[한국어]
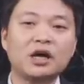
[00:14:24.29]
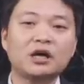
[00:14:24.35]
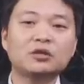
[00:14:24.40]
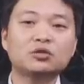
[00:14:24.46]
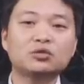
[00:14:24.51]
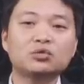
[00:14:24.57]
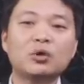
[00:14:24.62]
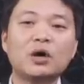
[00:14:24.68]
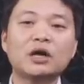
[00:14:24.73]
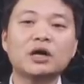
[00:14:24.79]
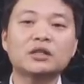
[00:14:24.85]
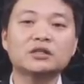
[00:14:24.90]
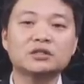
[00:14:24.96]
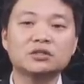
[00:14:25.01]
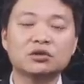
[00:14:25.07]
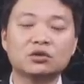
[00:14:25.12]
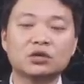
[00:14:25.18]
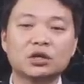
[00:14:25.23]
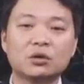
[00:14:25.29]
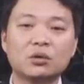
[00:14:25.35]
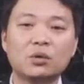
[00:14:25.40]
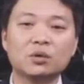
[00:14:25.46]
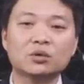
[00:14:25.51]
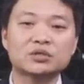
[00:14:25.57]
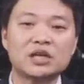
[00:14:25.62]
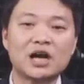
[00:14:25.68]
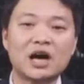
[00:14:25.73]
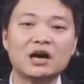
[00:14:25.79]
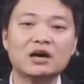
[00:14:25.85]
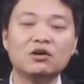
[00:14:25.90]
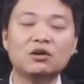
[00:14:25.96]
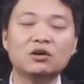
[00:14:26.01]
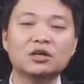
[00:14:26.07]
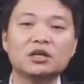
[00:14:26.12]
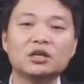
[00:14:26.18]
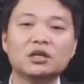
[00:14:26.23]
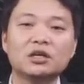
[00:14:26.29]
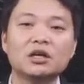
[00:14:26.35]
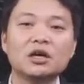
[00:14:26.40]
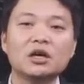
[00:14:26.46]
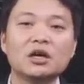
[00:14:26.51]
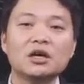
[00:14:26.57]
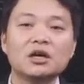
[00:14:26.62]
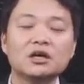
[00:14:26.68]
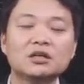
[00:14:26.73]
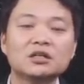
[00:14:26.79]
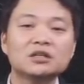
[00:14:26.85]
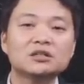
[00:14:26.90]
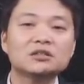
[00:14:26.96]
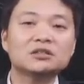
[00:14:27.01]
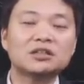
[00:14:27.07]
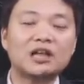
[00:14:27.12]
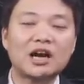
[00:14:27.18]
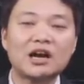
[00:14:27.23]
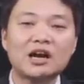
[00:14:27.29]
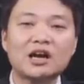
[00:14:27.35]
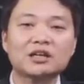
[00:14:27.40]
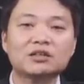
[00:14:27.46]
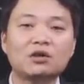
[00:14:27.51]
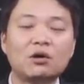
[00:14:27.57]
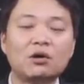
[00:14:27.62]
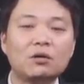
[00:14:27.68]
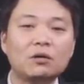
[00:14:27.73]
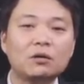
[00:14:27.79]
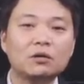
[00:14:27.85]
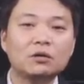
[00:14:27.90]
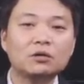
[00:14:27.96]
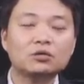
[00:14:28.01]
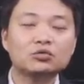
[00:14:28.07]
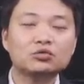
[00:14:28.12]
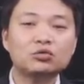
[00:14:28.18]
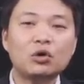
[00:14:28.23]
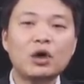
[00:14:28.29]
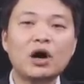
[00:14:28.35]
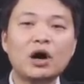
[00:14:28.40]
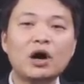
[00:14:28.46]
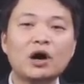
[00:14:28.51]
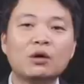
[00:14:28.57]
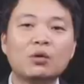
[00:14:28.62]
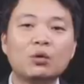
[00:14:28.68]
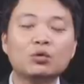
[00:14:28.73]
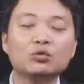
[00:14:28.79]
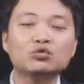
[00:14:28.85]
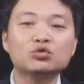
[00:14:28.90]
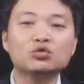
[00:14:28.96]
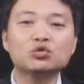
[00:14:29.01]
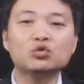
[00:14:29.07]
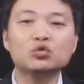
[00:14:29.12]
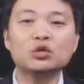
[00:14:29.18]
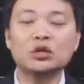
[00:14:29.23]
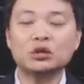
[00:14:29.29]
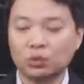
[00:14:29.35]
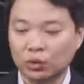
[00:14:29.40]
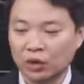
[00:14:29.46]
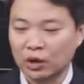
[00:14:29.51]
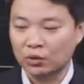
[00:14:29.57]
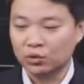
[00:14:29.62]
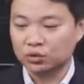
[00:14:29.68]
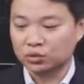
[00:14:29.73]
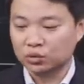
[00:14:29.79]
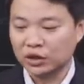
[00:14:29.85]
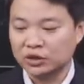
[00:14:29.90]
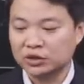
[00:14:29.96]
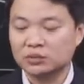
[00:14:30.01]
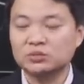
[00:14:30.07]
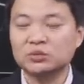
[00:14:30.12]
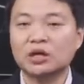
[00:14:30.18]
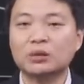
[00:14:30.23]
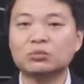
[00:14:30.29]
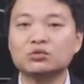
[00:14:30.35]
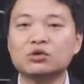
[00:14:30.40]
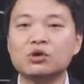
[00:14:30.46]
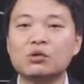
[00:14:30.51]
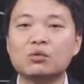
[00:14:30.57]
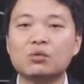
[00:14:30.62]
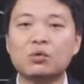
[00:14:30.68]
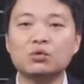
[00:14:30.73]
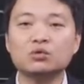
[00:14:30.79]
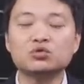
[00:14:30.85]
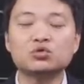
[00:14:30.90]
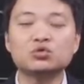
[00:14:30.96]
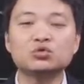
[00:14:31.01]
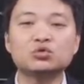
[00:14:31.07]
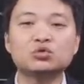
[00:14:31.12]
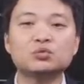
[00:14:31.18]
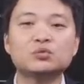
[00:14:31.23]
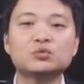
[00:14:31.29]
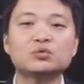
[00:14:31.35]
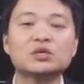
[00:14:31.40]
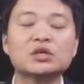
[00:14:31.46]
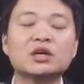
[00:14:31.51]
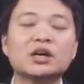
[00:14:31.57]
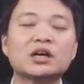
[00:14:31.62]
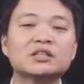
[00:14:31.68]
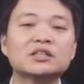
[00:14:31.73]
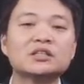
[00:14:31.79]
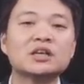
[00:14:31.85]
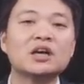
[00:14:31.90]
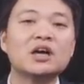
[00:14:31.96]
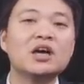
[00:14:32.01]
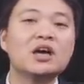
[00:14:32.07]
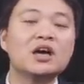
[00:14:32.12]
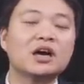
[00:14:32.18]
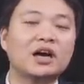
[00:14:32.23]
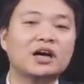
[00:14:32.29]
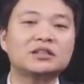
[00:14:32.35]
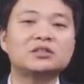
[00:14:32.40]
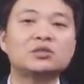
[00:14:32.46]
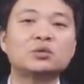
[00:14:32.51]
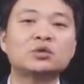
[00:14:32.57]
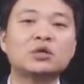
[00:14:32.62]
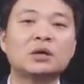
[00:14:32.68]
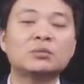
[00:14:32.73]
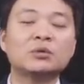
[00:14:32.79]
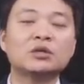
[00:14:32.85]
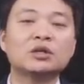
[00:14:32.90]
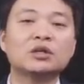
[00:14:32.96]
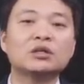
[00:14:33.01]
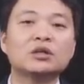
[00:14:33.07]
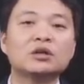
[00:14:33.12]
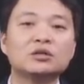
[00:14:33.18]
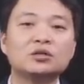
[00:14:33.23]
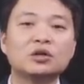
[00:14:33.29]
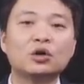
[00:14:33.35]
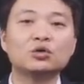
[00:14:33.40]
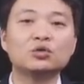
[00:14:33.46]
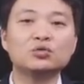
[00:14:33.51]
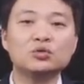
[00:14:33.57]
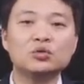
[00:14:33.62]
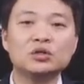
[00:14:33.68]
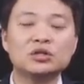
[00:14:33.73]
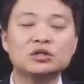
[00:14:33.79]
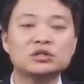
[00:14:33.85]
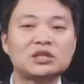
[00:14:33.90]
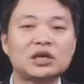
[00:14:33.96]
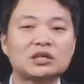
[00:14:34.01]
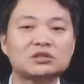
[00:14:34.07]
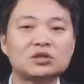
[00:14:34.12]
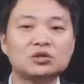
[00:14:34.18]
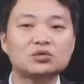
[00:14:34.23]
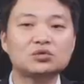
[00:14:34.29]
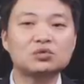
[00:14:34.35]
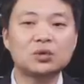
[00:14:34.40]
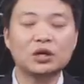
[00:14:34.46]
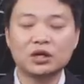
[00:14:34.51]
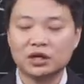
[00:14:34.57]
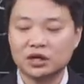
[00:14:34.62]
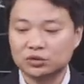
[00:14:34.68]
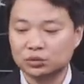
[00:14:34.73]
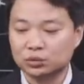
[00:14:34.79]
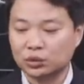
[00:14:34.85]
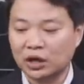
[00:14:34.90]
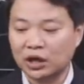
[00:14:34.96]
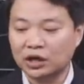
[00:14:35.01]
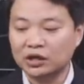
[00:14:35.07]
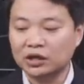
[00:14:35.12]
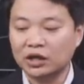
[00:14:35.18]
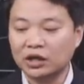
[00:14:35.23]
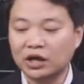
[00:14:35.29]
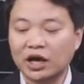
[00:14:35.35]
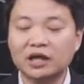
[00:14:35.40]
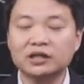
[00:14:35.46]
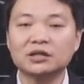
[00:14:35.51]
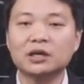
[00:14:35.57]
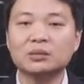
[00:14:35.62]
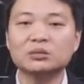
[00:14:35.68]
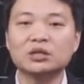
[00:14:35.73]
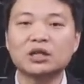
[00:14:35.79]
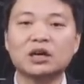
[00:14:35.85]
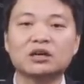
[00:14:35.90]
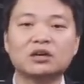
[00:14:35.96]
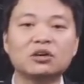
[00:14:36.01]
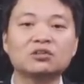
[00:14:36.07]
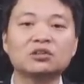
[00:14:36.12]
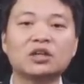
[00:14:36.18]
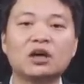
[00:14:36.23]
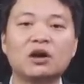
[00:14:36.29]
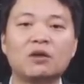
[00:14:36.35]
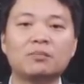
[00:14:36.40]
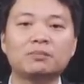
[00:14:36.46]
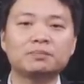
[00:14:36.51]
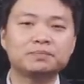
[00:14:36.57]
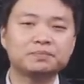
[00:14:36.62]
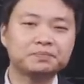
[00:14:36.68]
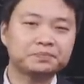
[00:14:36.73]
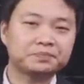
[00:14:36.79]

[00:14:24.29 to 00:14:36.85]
핵 투하 능력이 있고 장거리를 날라서 투하하고 유유히 돌아올 수가 있습니다. 물론 공중급유기까지 같이 온다면 은 여유 있는 작전 수행까지도 가능합니다. 그런데요.